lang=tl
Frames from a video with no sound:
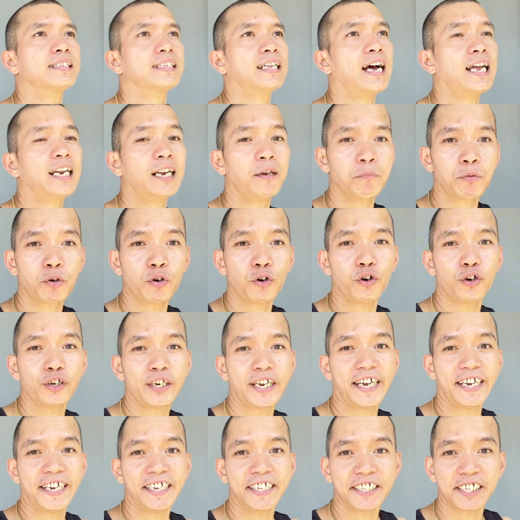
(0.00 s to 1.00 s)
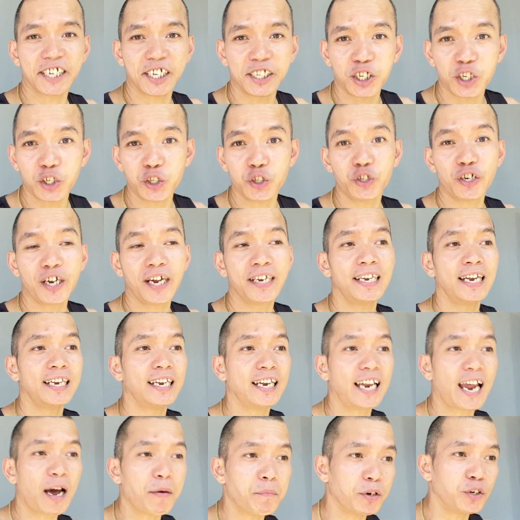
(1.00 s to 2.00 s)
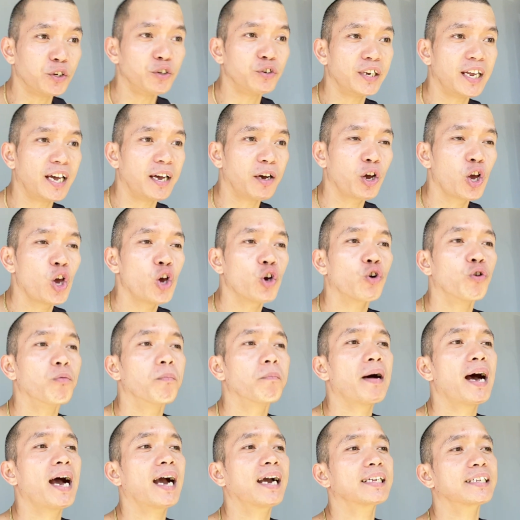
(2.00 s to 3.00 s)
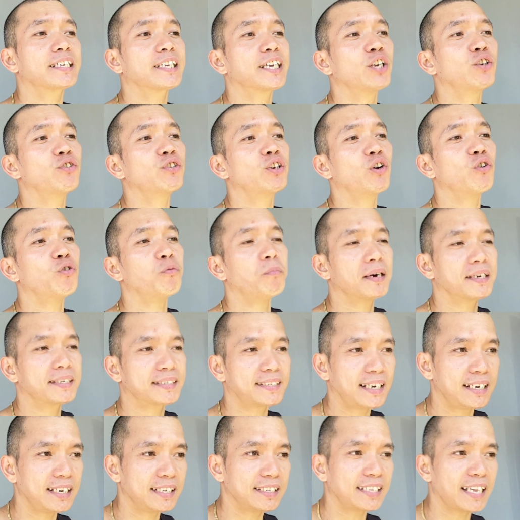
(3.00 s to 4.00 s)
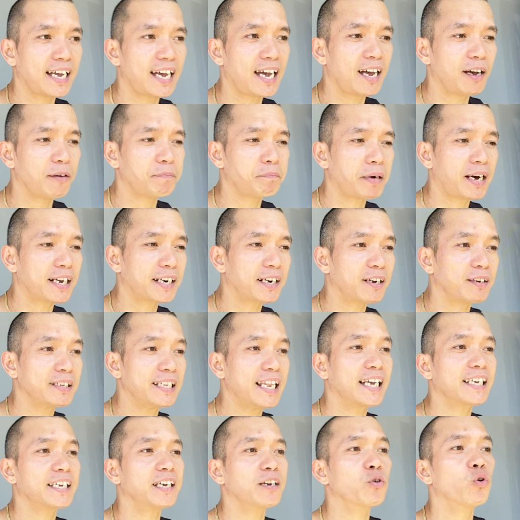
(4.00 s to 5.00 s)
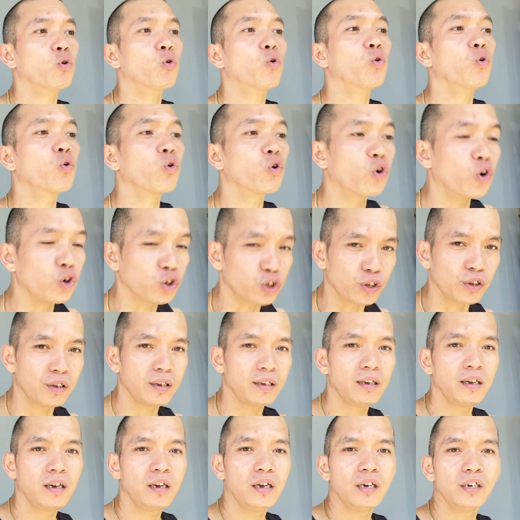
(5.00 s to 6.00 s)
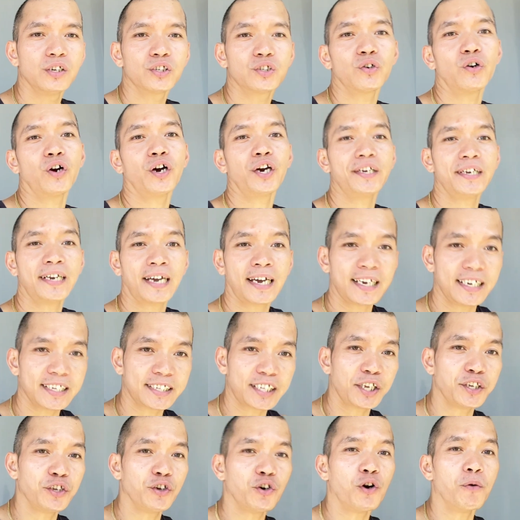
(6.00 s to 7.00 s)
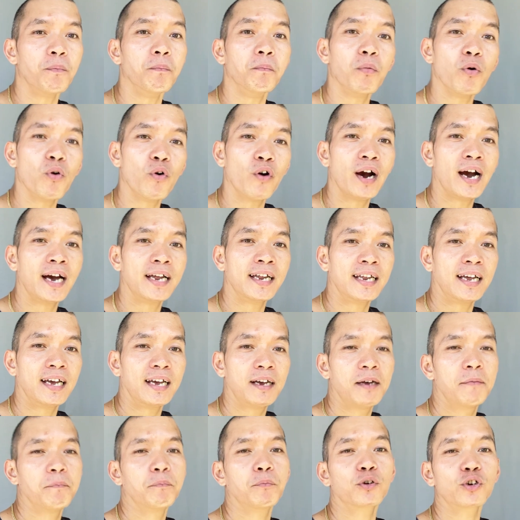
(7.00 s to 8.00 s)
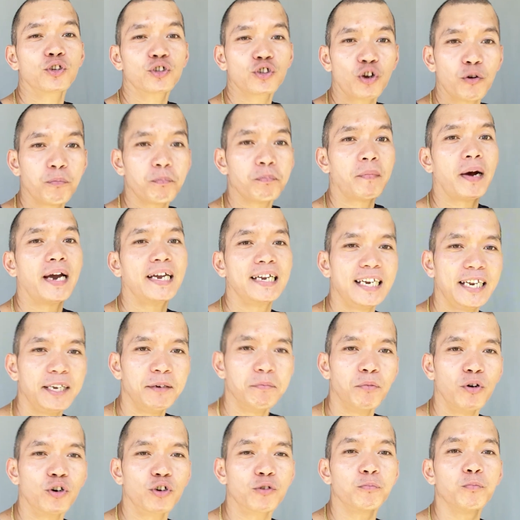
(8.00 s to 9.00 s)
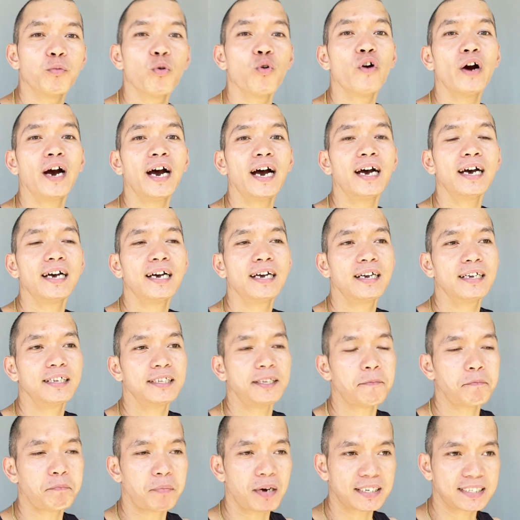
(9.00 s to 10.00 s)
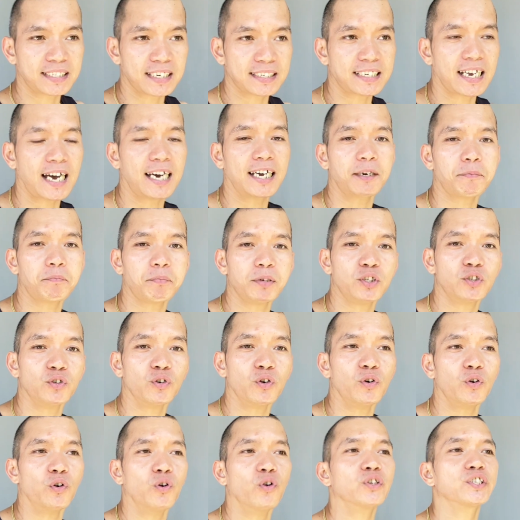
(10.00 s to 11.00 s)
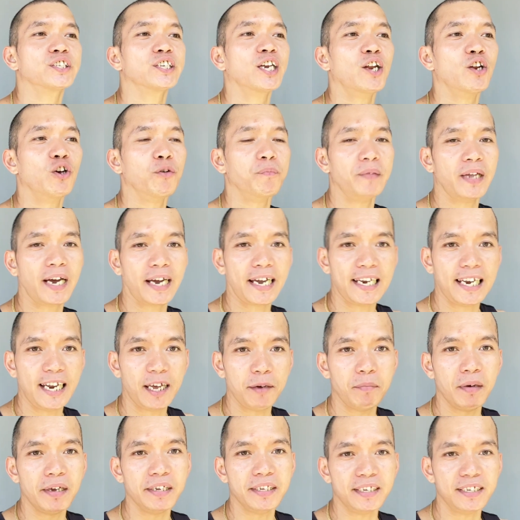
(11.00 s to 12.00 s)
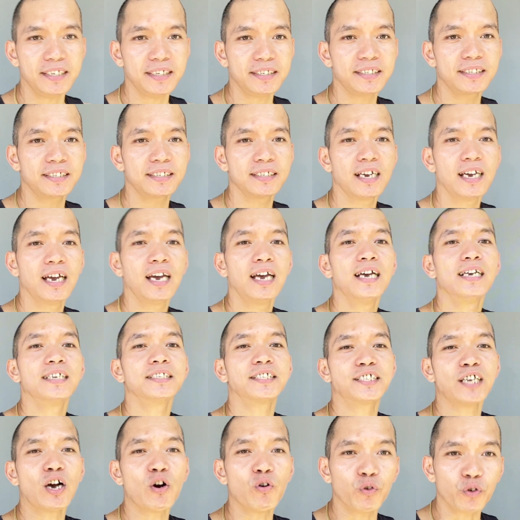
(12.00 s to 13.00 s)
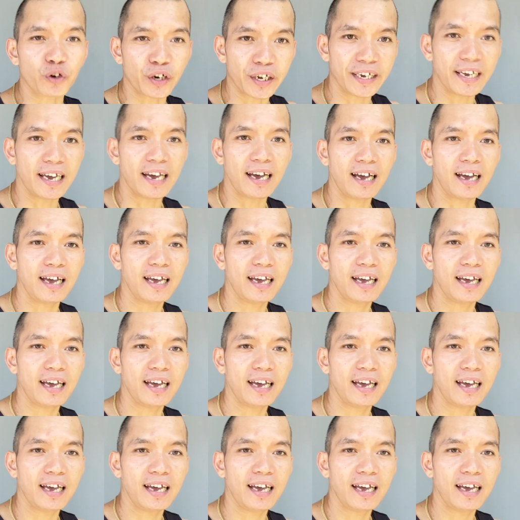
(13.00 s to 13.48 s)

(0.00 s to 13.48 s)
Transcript: alam ko, naiintindihan nyo na, nalalaman nyo na kung bakit ganun ako magsalita, parang laging hugot. So ngayon nakita nyo ang bunga fruit of my labor, bunga ng pagsasakripisyo ko sa loob ng 11 years sa Korea